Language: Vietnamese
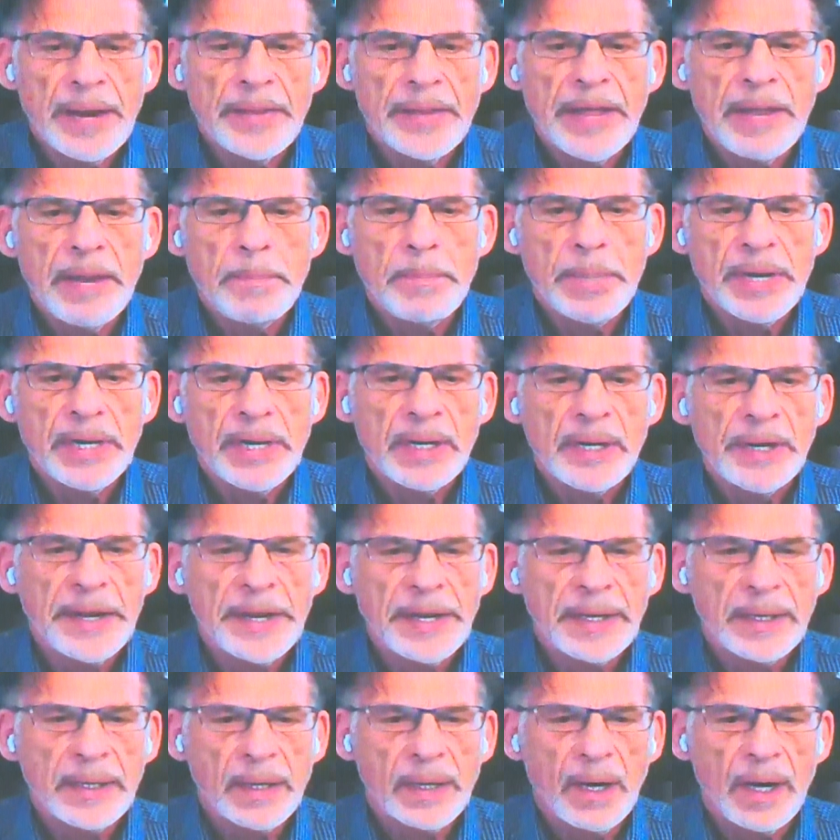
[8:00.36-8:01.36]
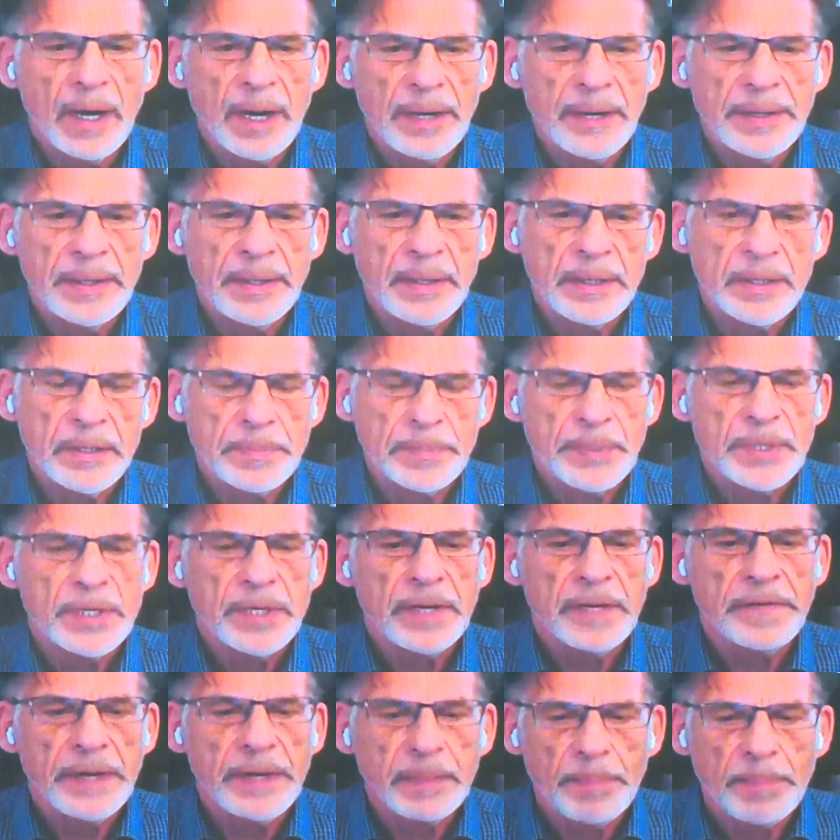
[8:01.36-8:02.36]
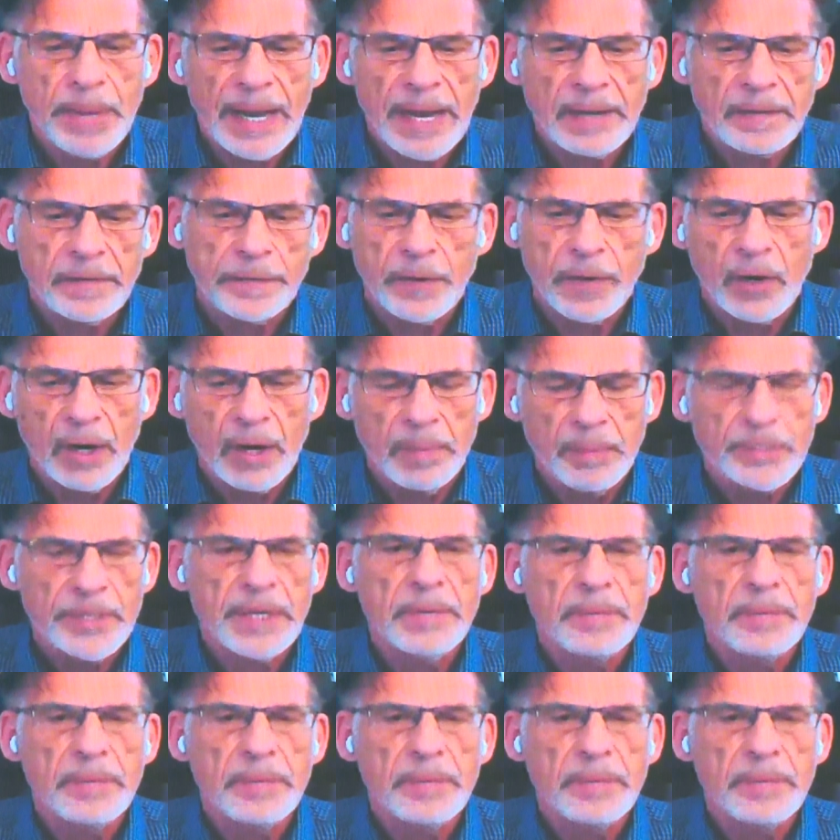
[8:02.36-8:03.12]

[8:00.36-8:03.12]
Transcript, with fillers: một số nước trên thế giới thành công có thể áp dụng